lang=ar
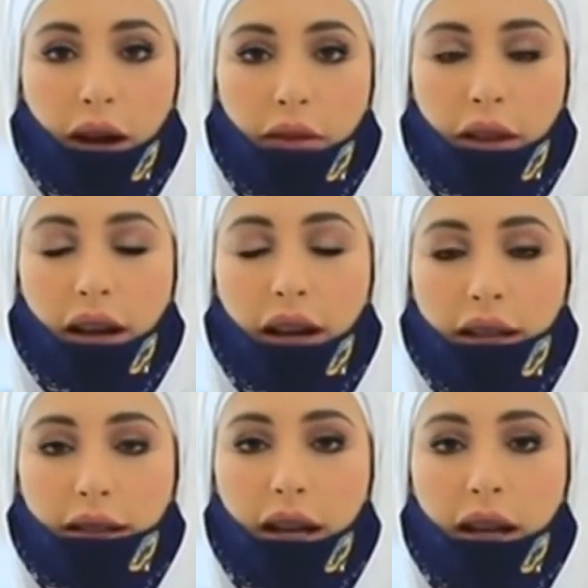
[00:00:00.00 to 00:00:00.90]
المحافظة
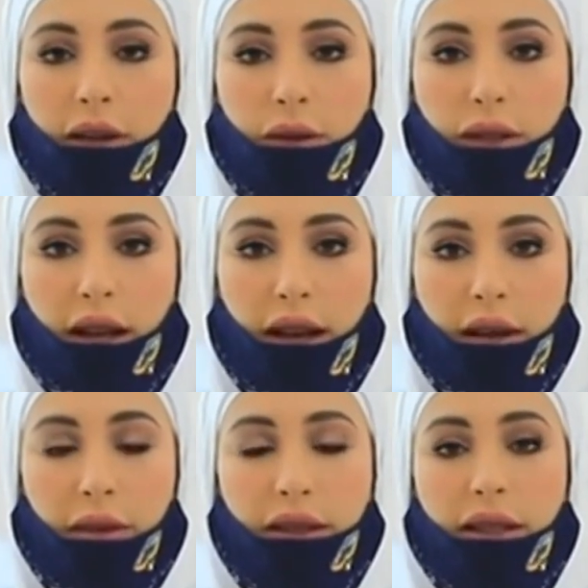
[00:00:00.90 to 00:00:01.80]
على صحة
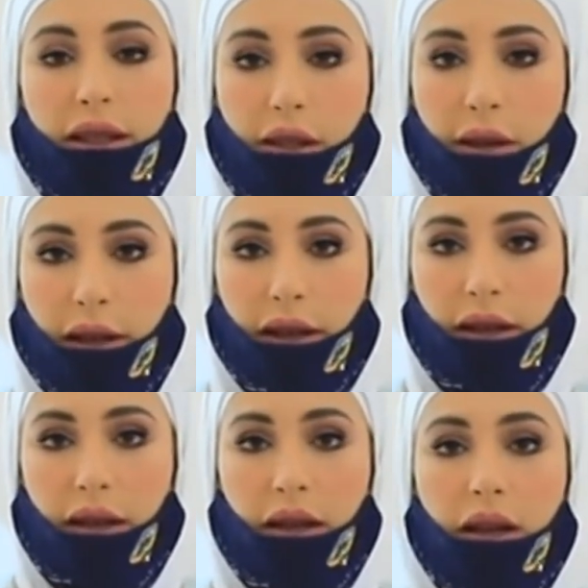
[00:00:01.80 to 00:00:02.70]
وسلامة الجميع
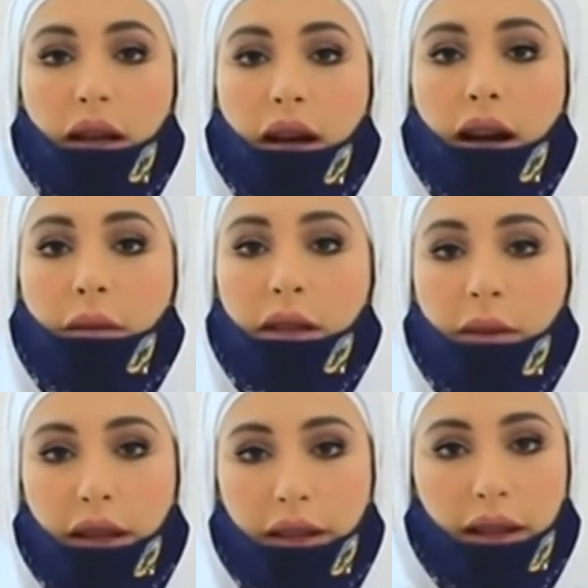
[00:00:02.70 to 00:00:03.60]

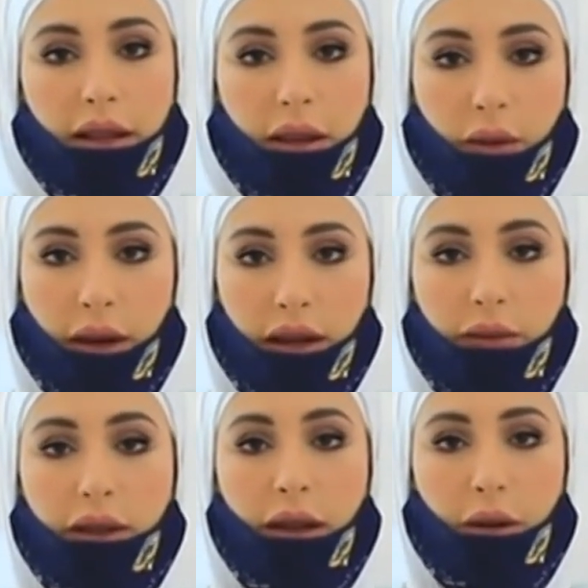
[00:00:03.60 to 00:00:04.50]
قامت بلدية الكويت في